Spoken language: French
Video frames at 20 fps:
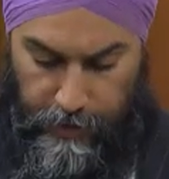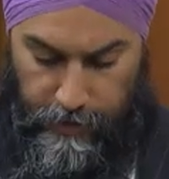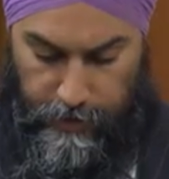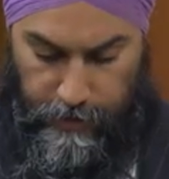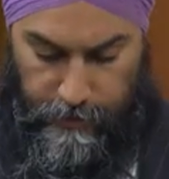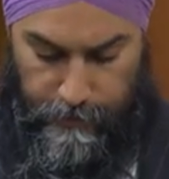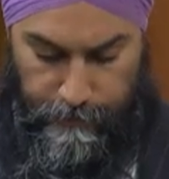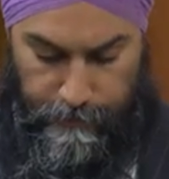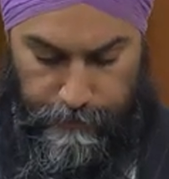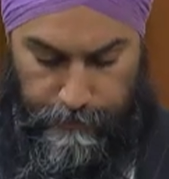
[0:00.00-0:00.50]

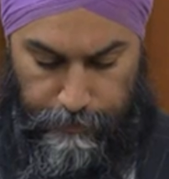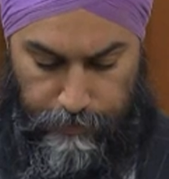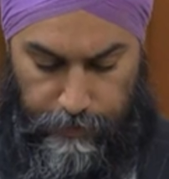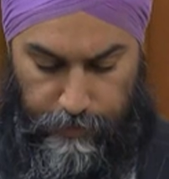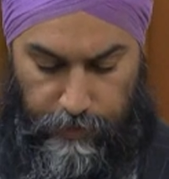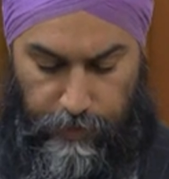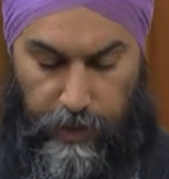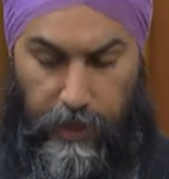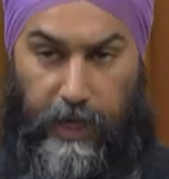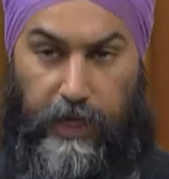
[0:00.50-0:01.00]
je
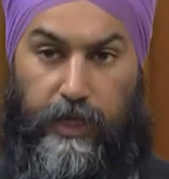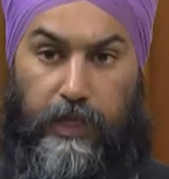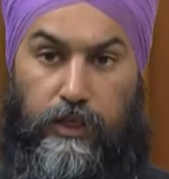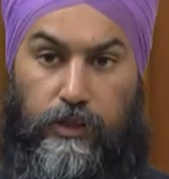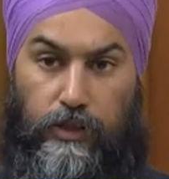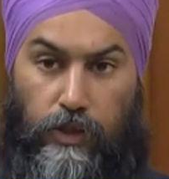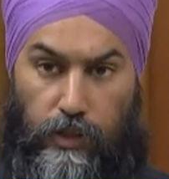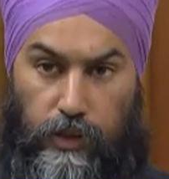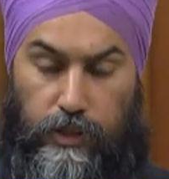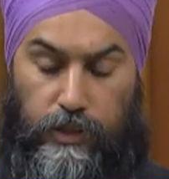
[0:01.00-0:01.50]
présente mes
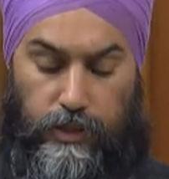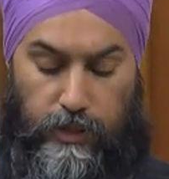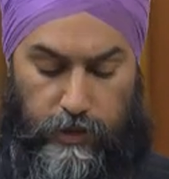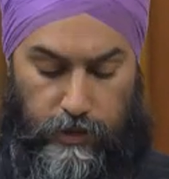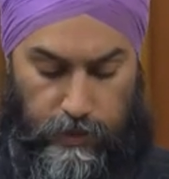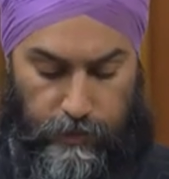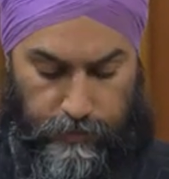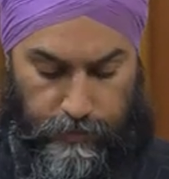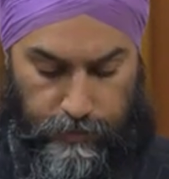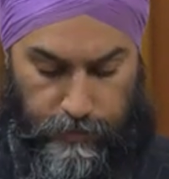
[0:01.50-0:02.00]
respects
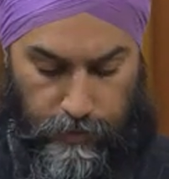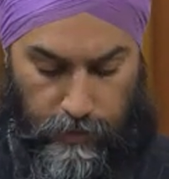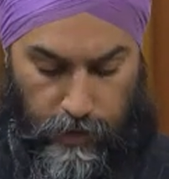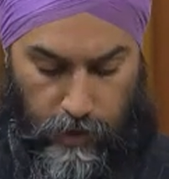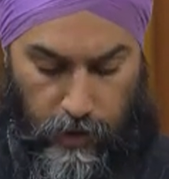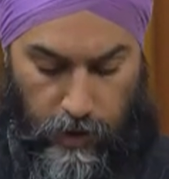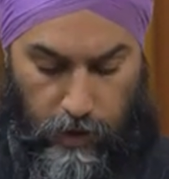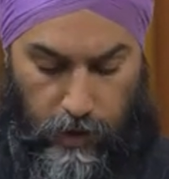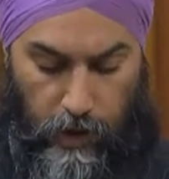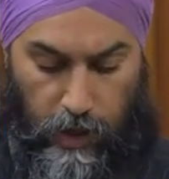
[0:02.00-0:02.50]
et mes
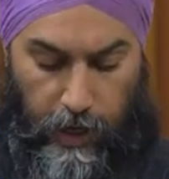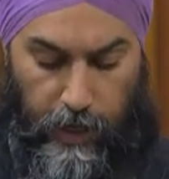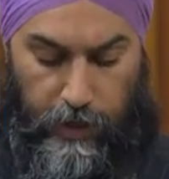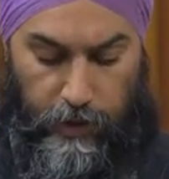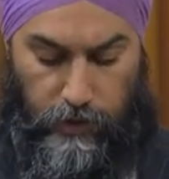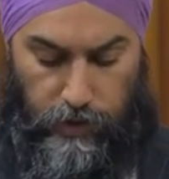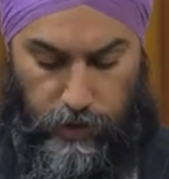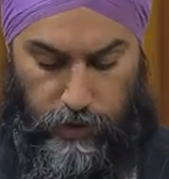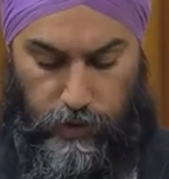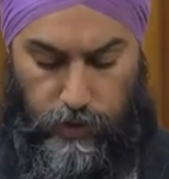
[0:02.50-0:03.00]

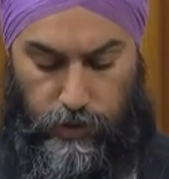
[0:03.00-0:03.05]
condoléances.